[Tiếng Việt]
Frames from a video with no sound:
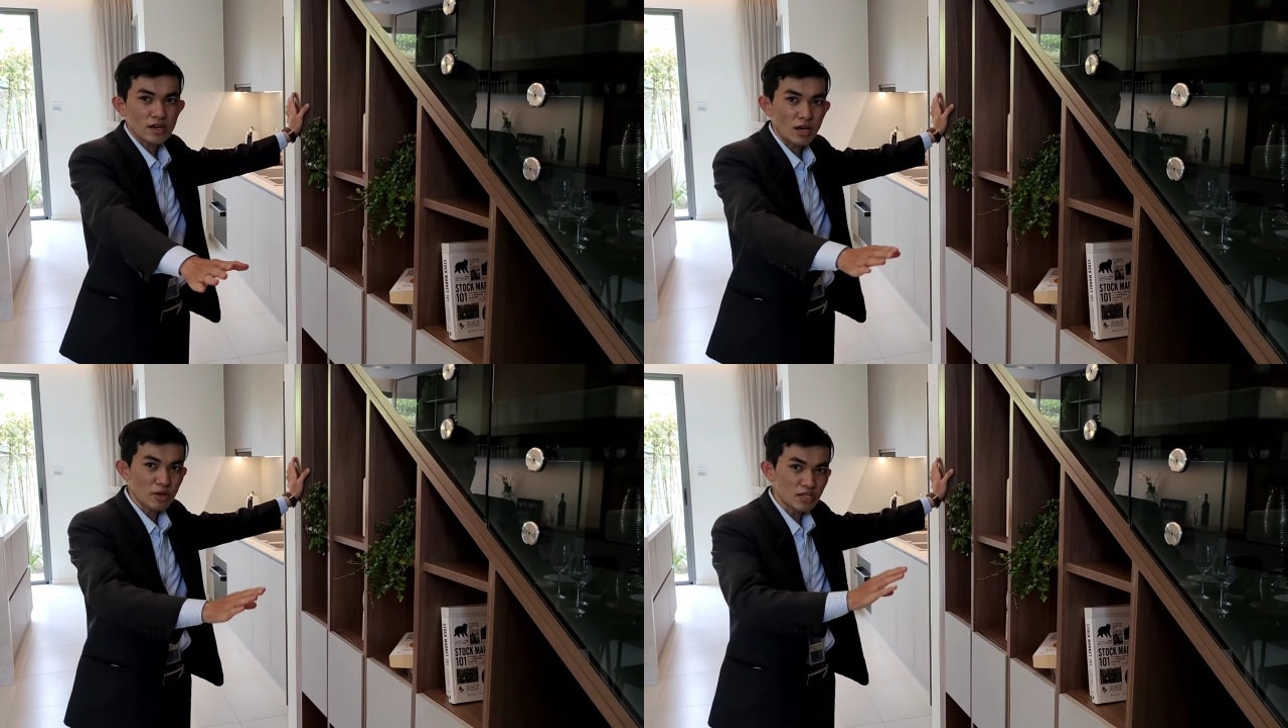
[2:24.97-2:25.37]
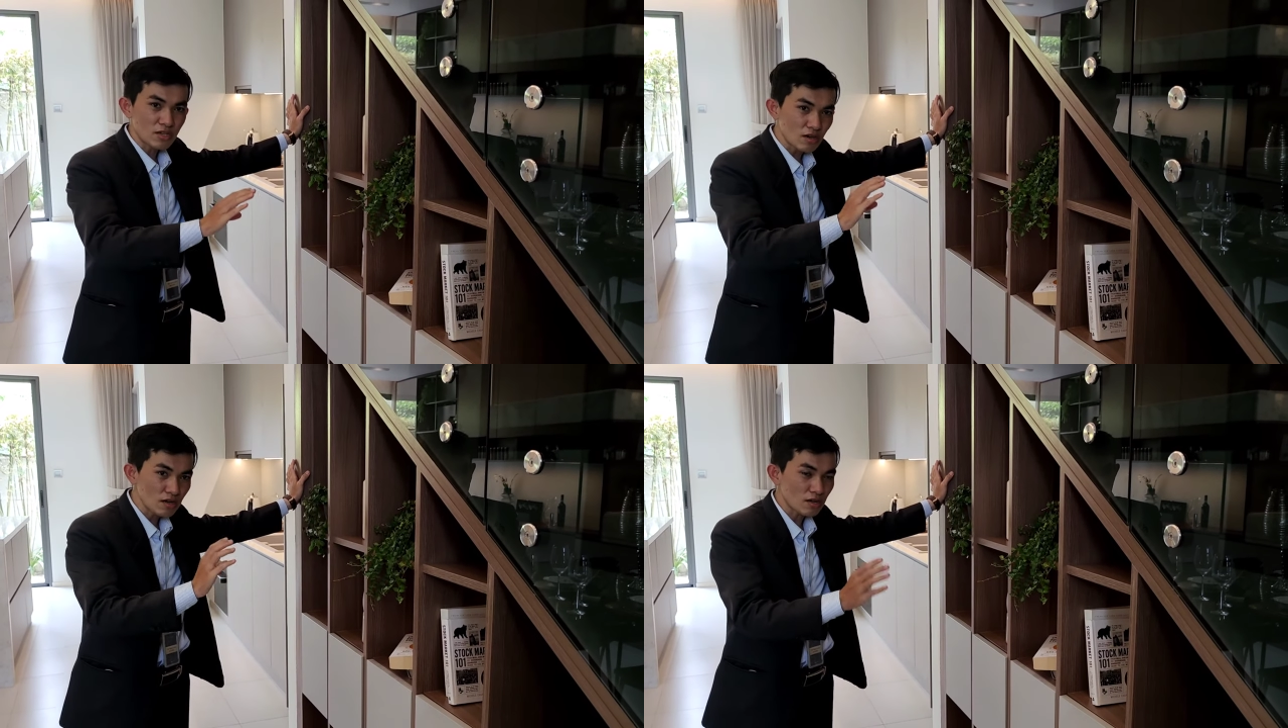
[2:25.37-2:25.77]
để
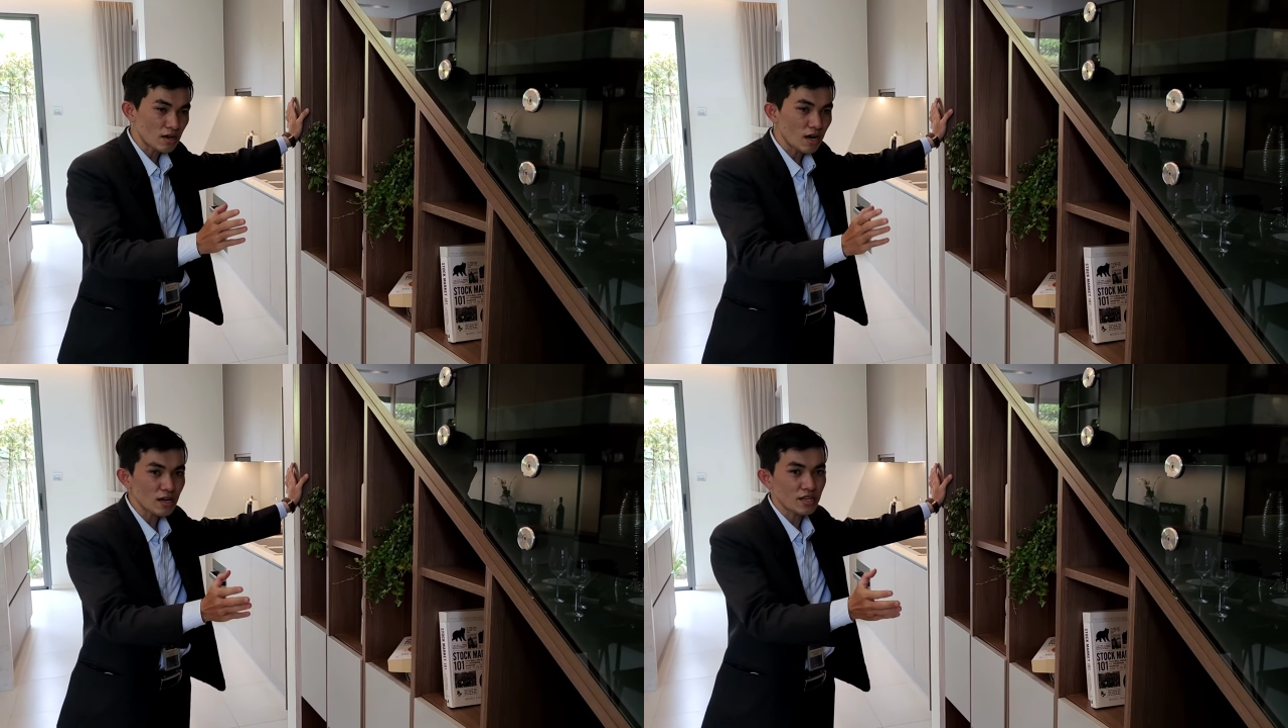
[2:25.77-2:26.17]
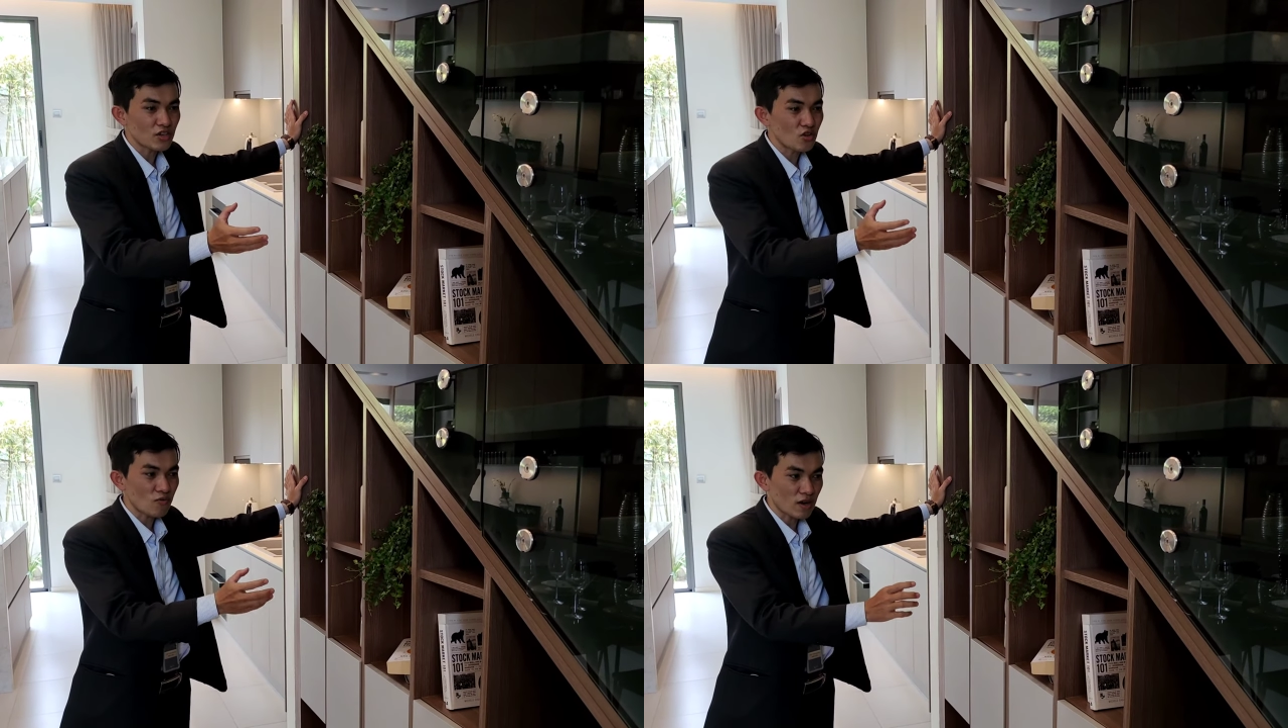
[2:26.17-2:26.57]
mình chứa được rất là
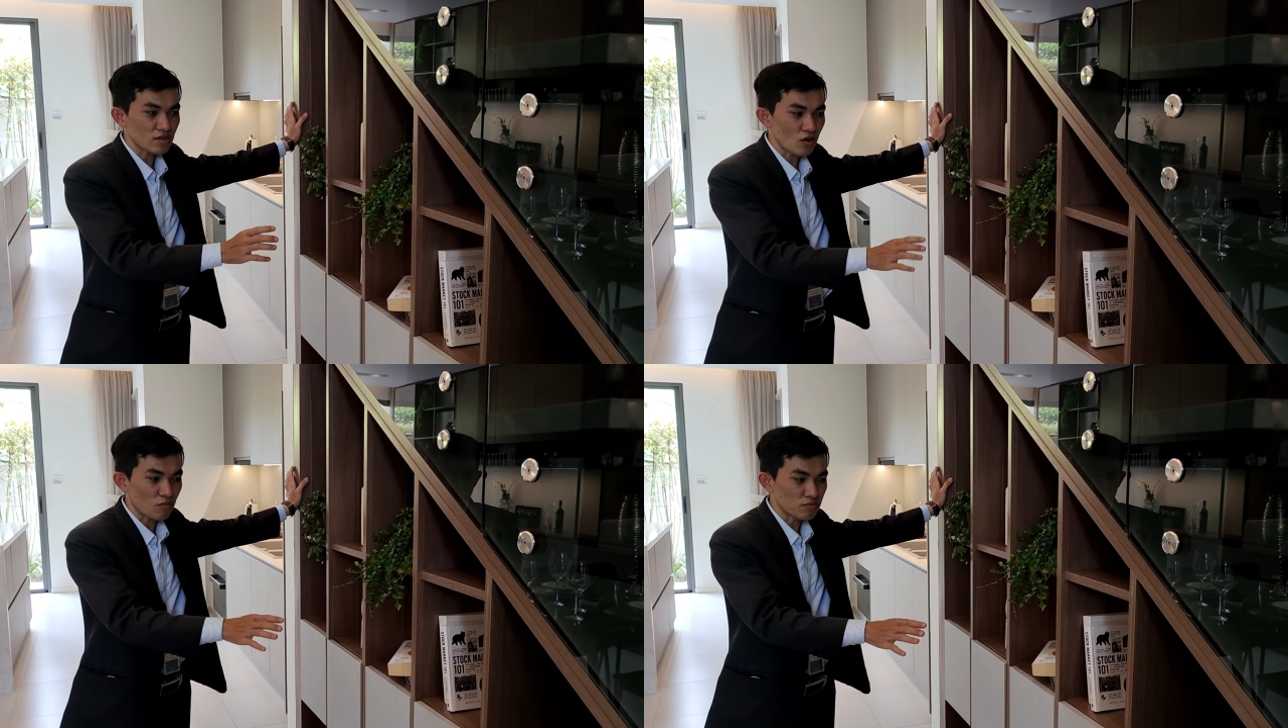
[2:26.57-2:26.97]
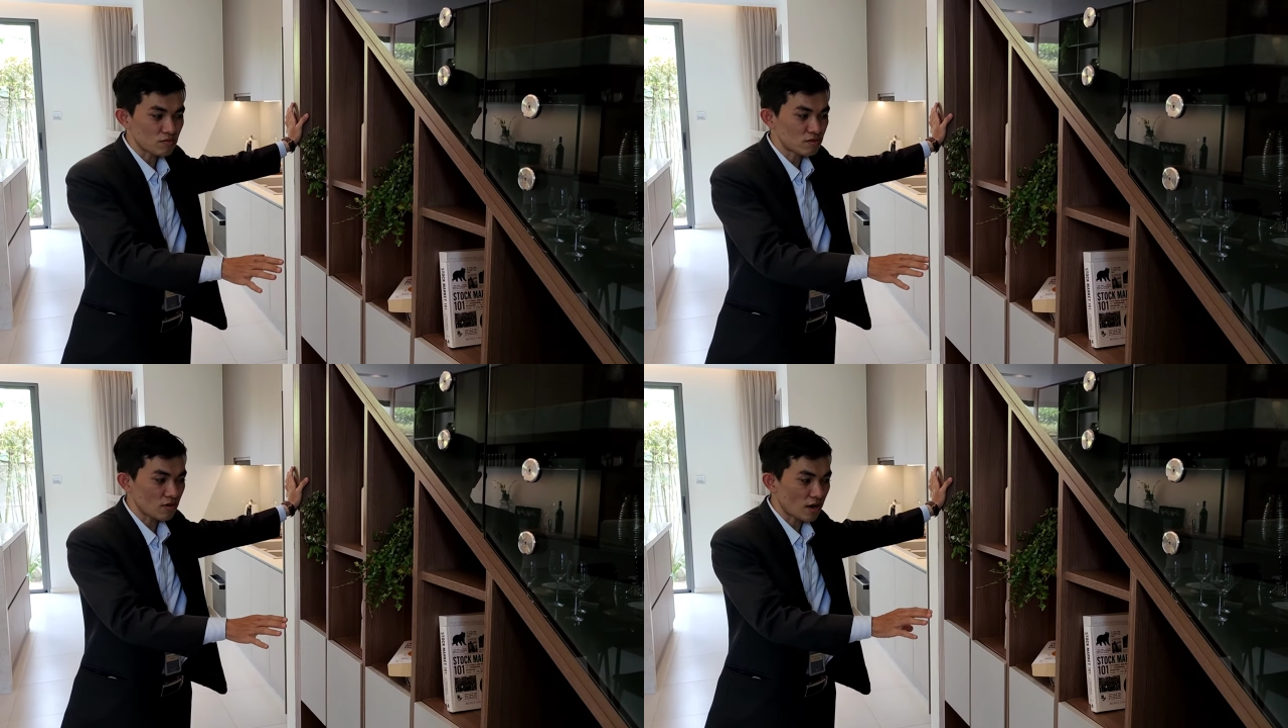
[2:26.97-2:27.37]
nhiều vật dụng